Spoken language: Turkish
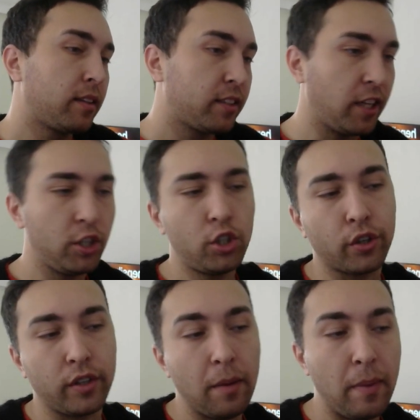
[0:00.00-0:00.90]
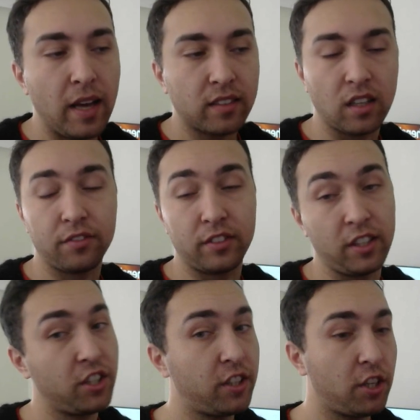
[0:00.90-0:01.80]
Kenjiku'ya beyaz kaftan
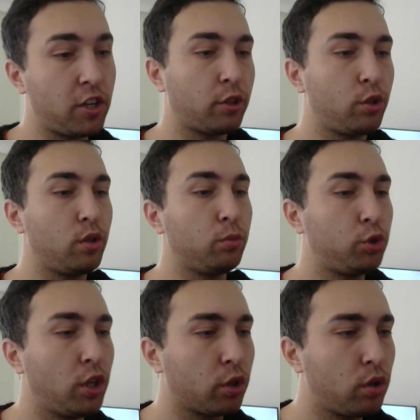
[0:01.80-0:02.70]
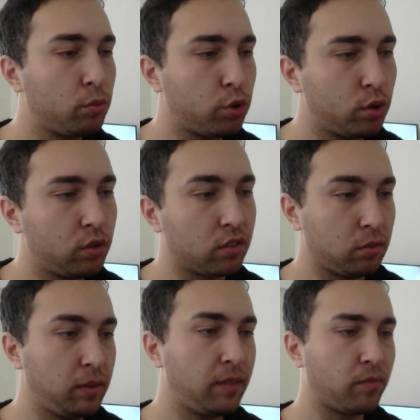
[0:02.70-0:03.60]
için teşekkür ediyorum. Şöyle görmüş olduğunuz
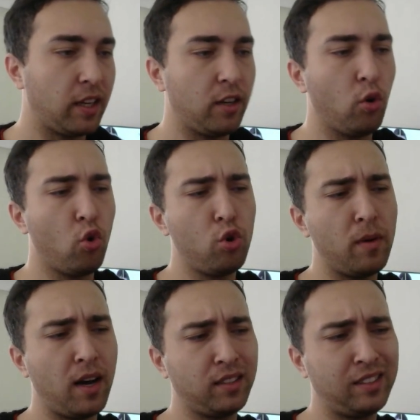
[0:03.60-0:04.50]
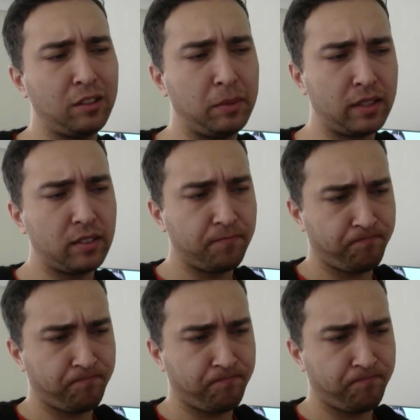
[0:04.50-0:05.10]
gibi hani ölüme hazır bir